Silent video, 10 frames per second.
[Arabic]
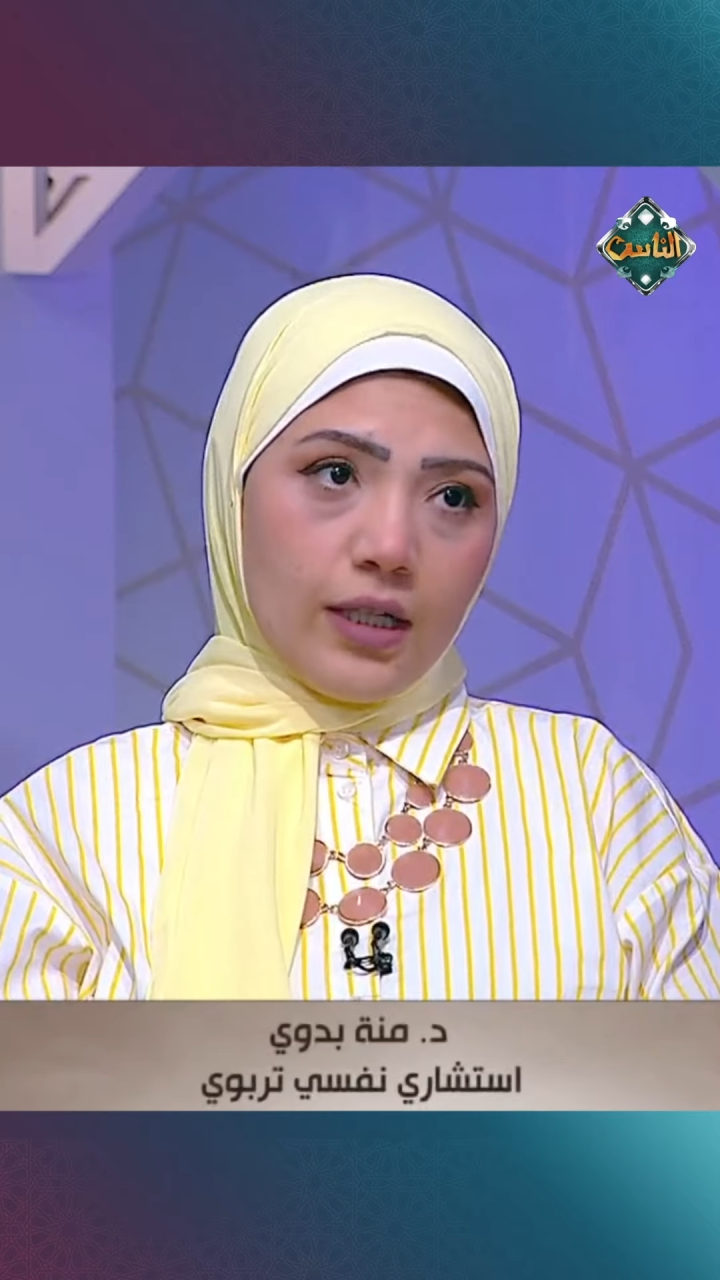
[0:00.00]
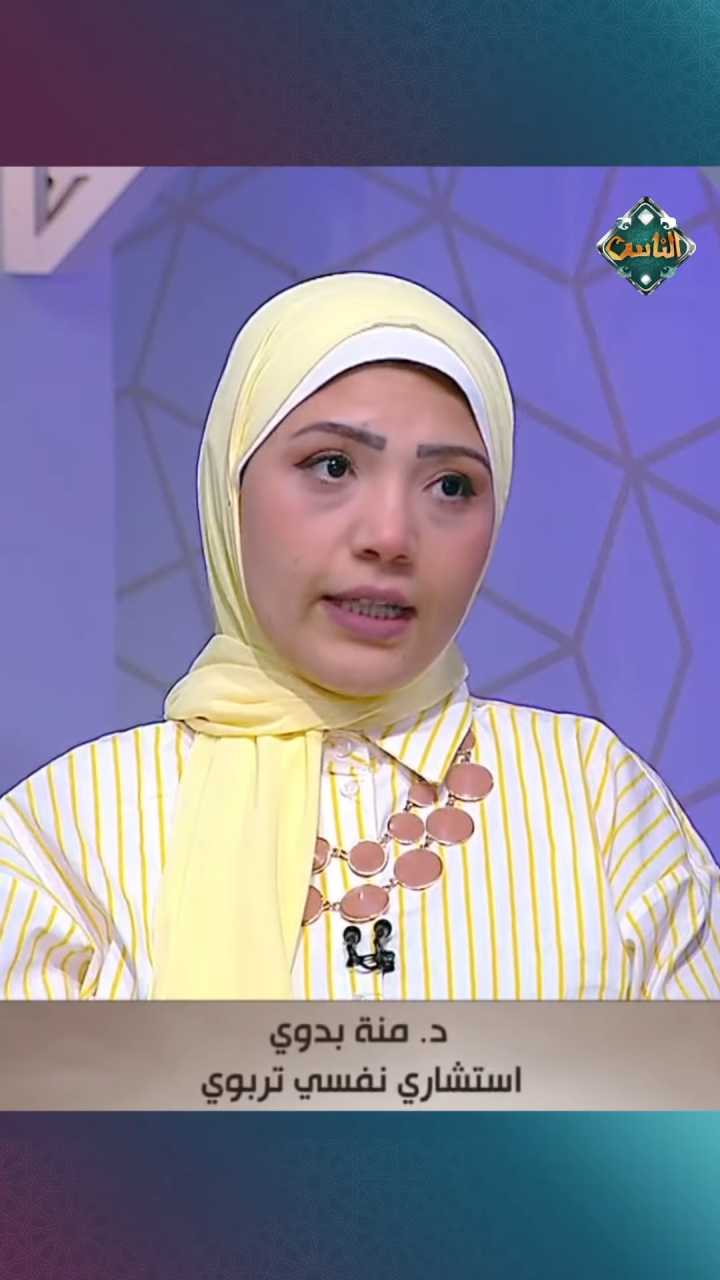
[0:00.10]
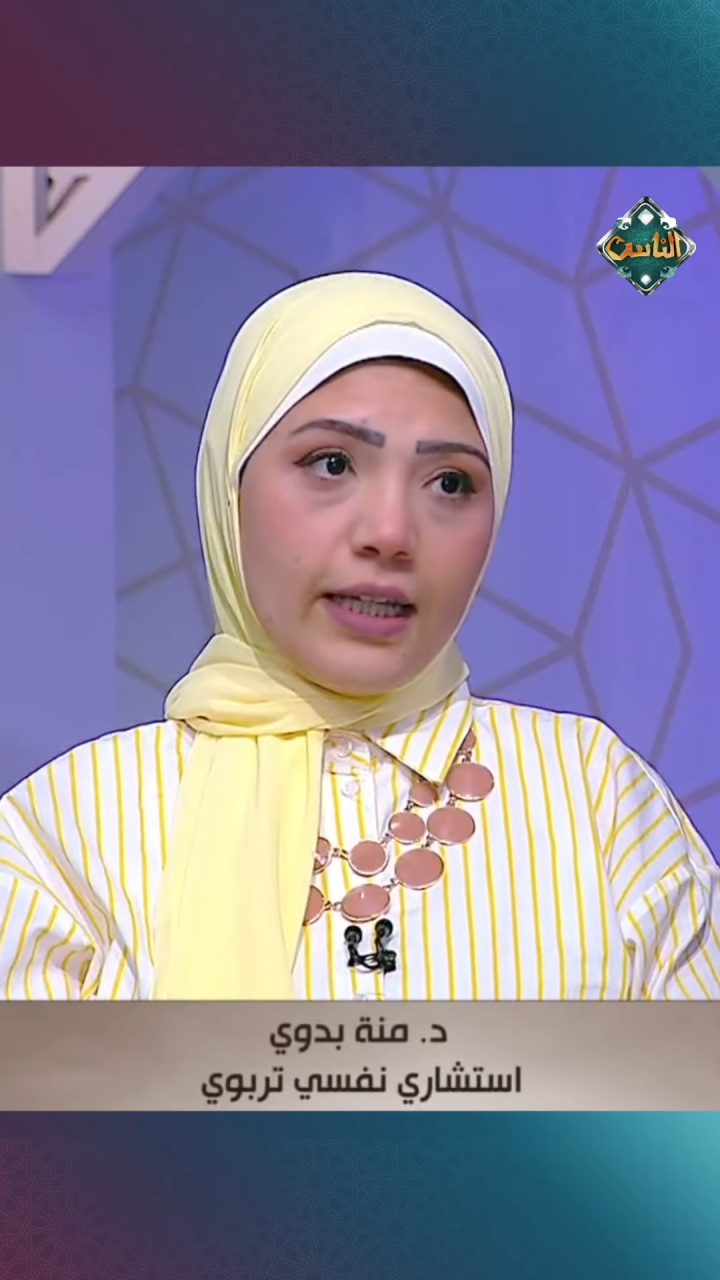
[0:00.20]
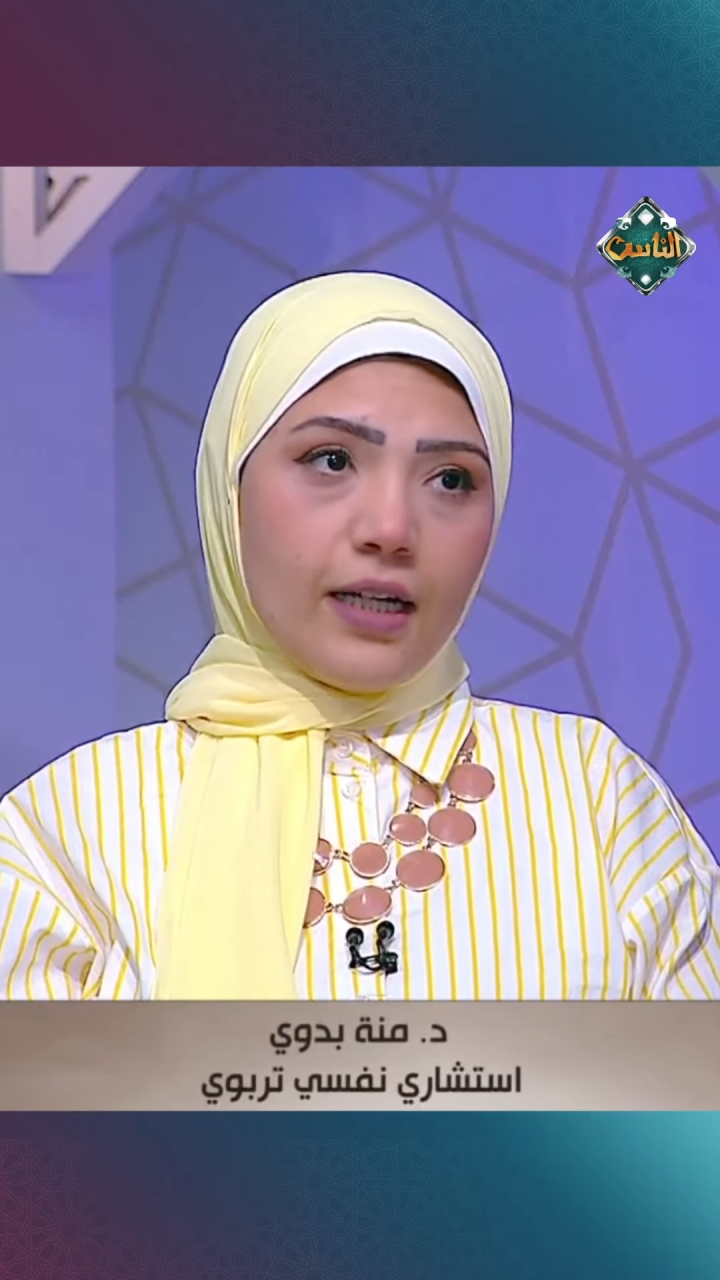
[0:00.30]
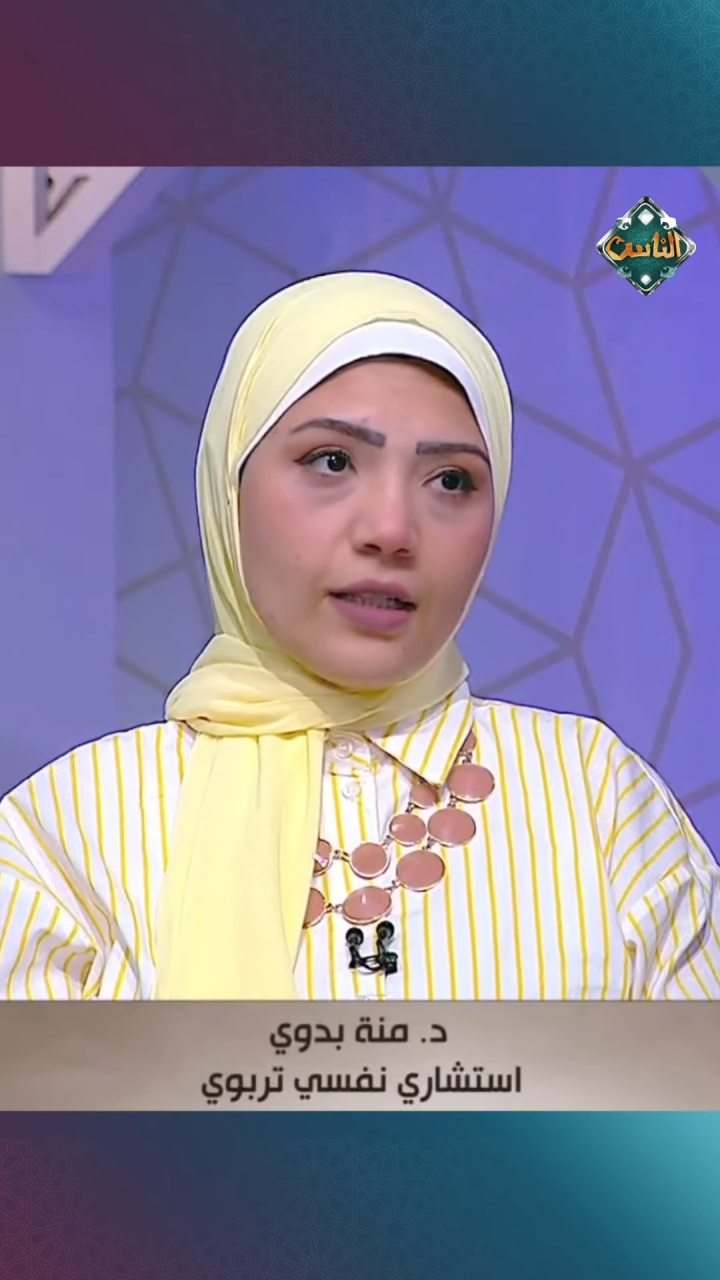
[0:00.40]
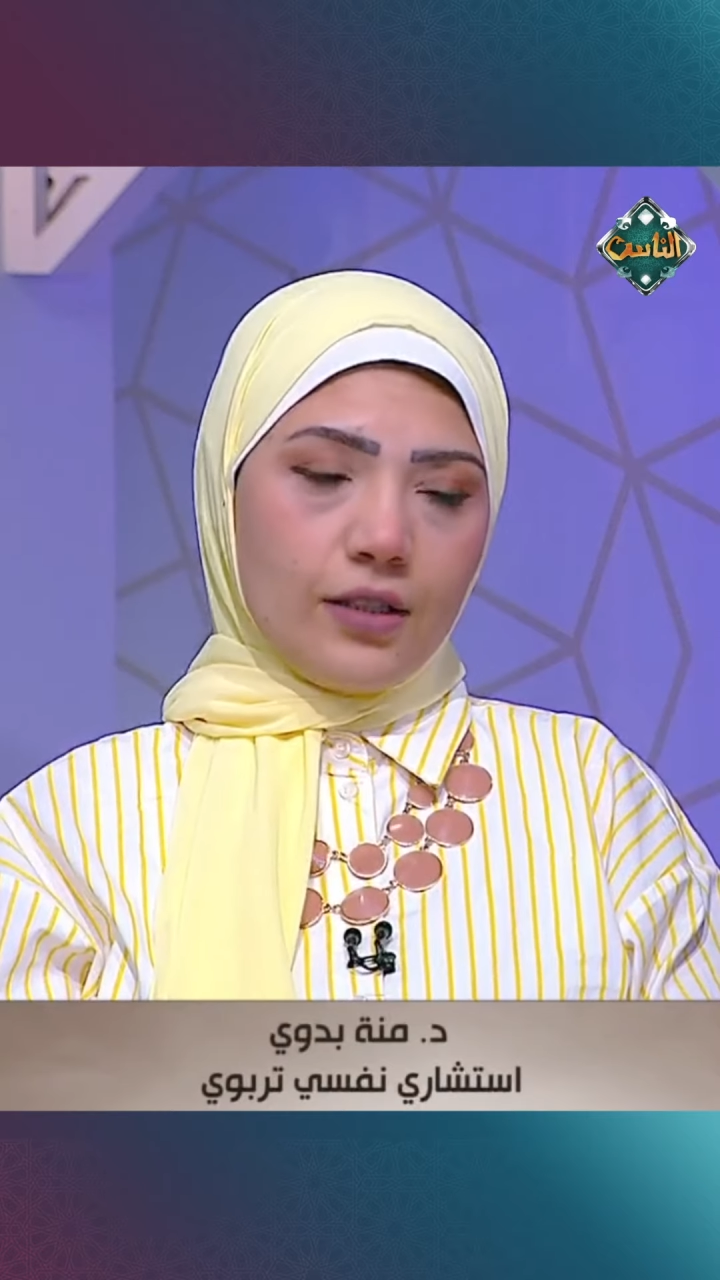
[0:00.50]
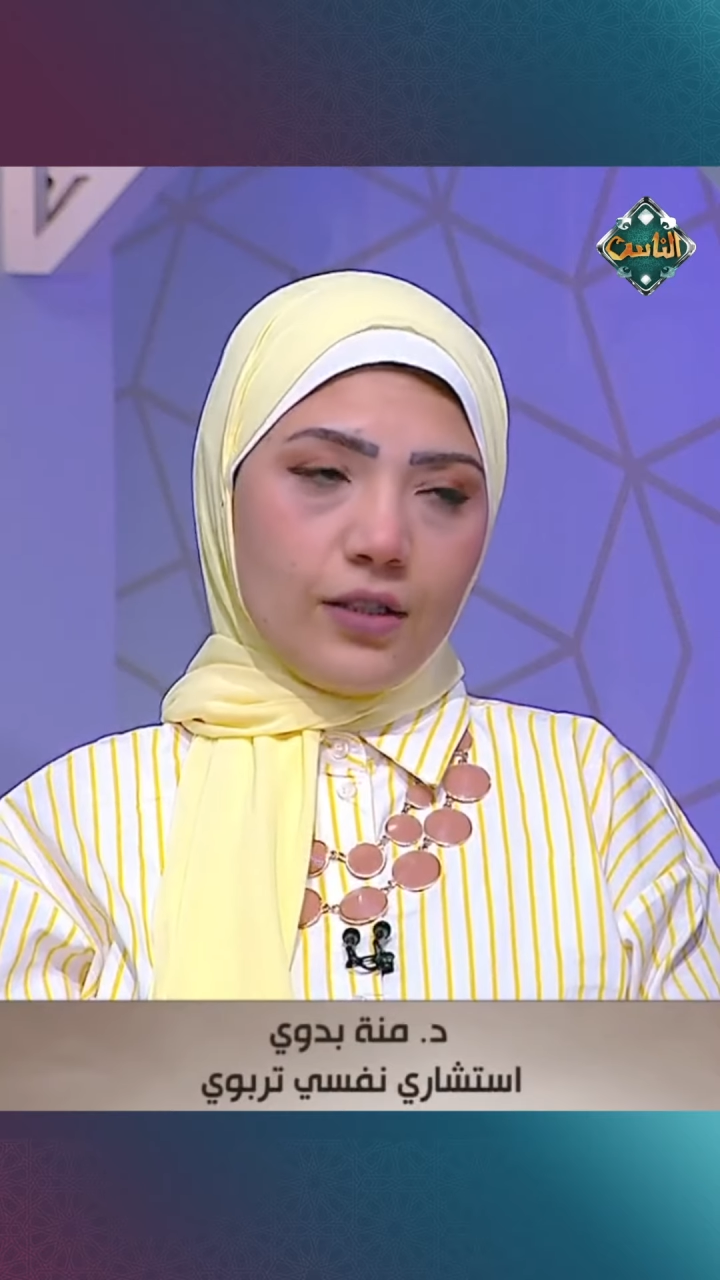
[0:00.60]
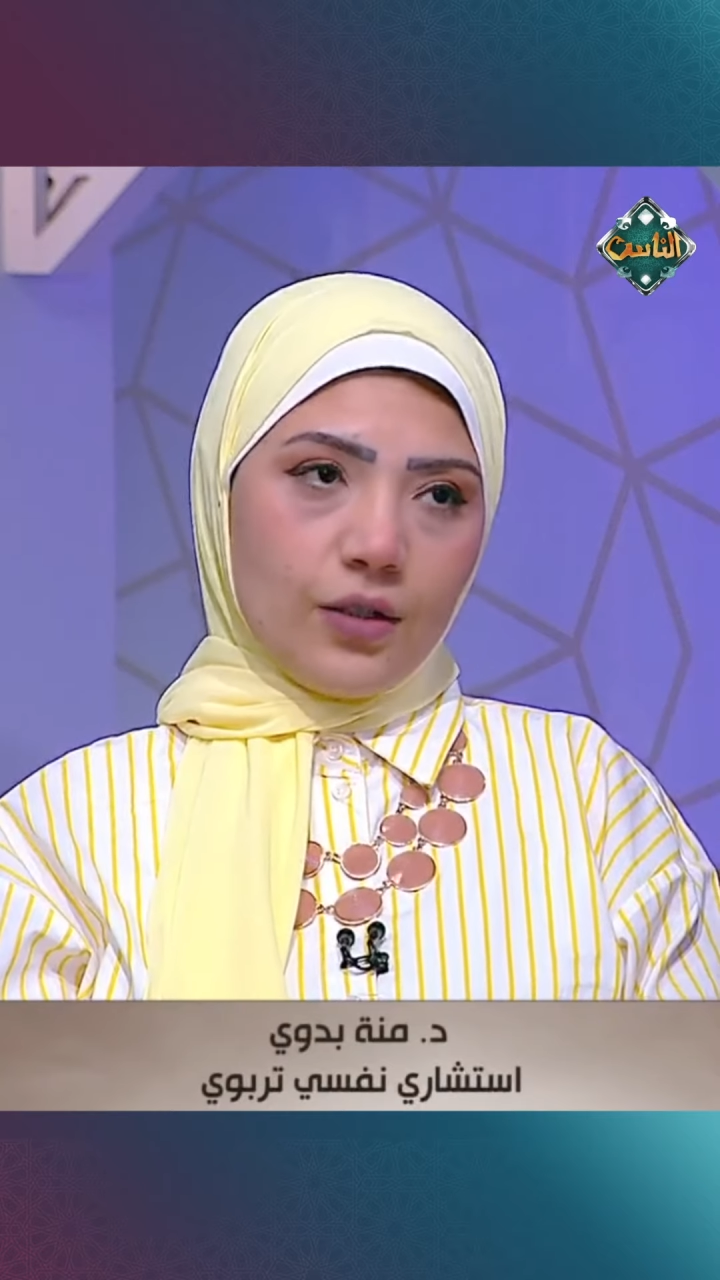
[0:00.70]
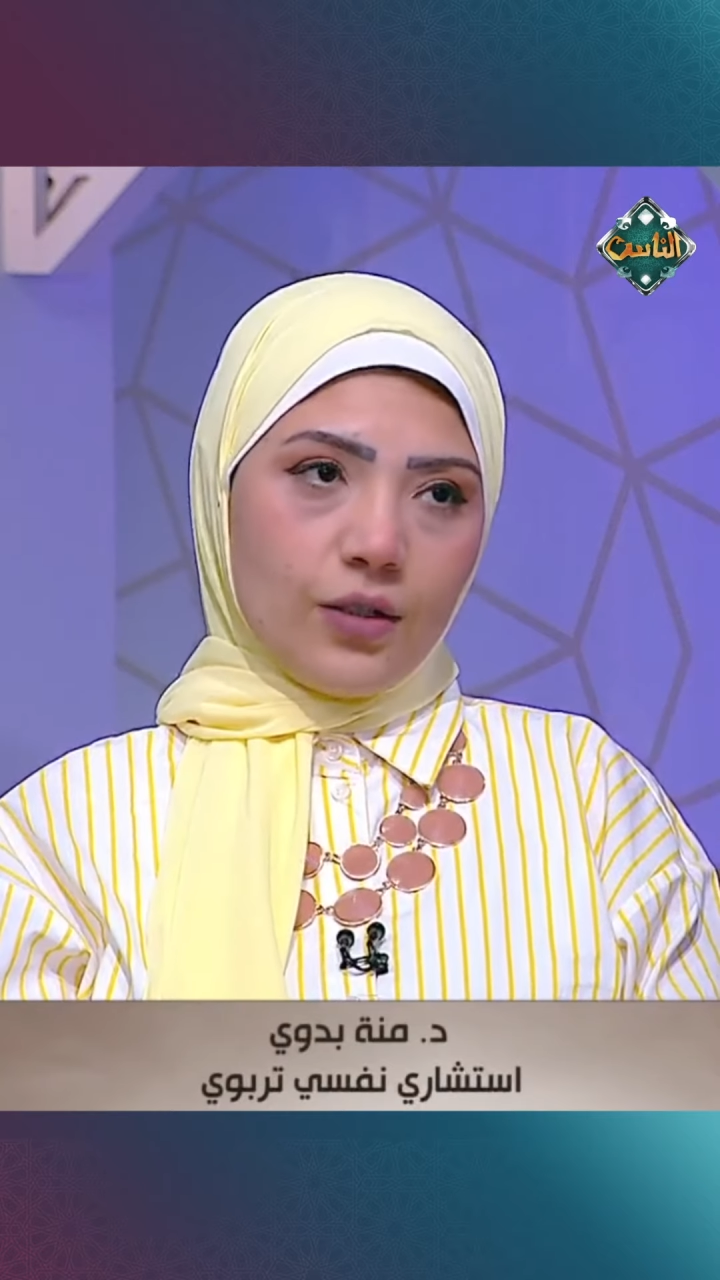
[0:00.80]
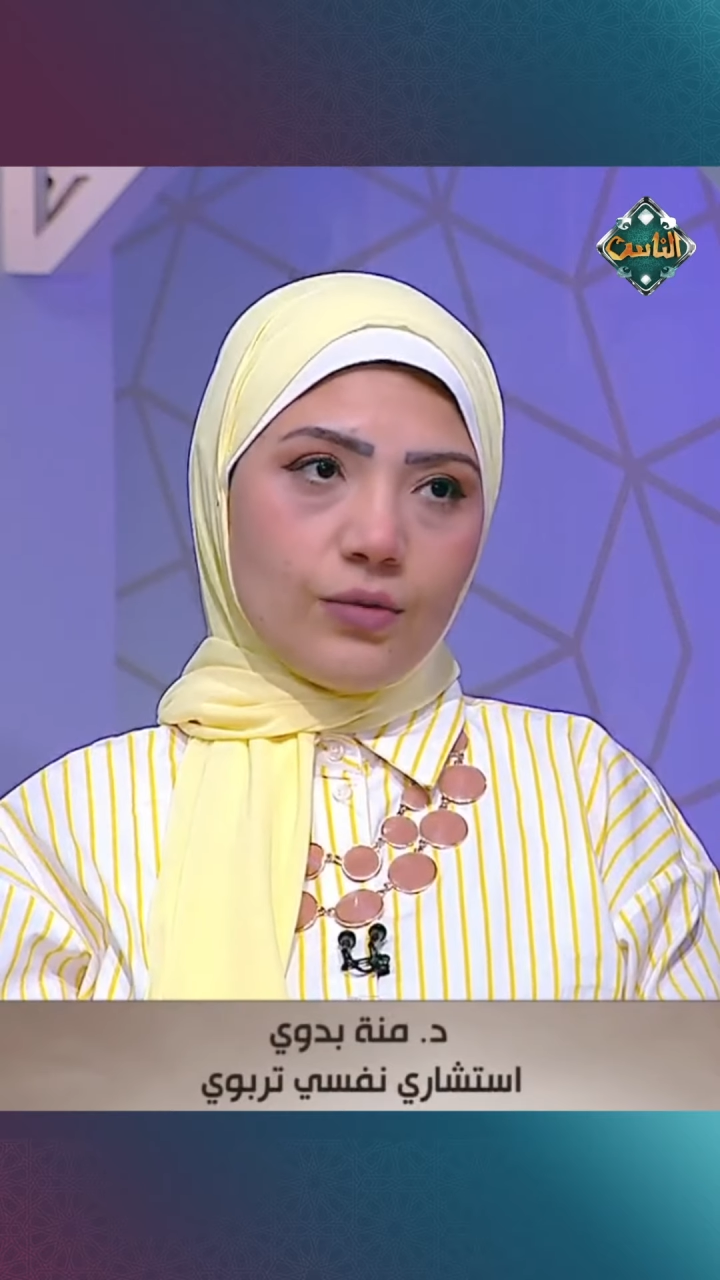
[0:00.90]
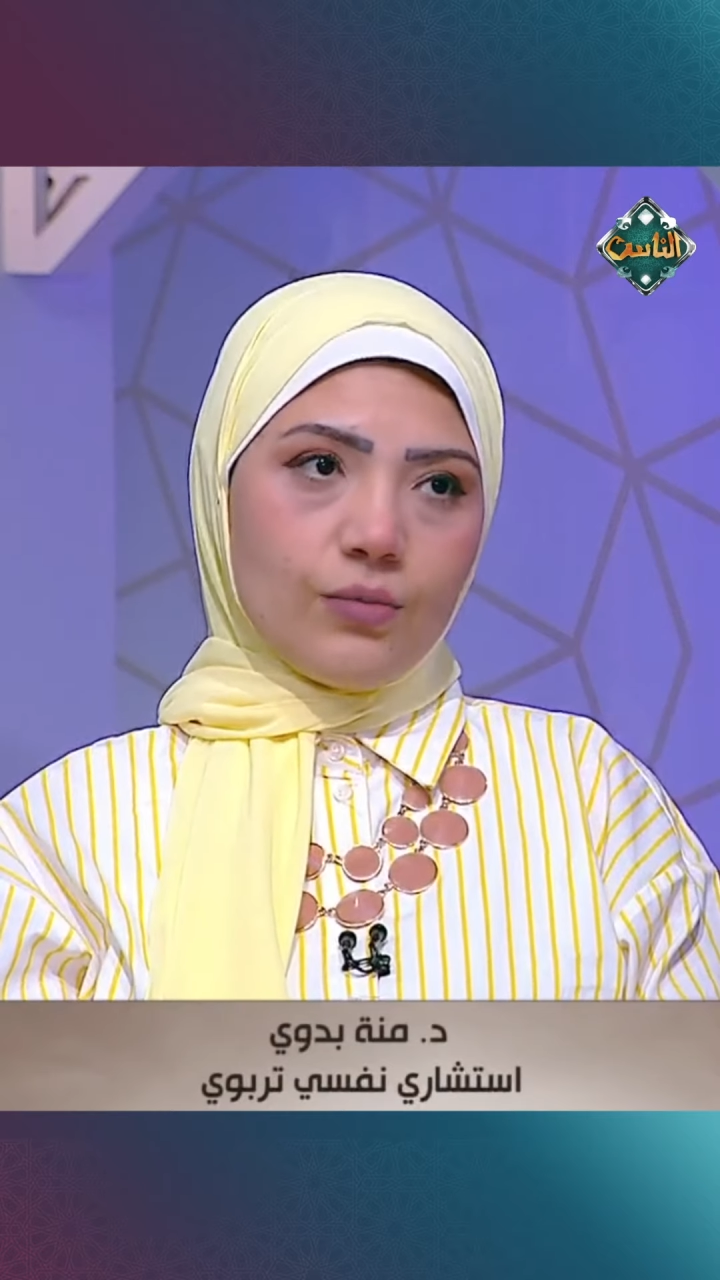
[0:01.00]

ليها اختيارات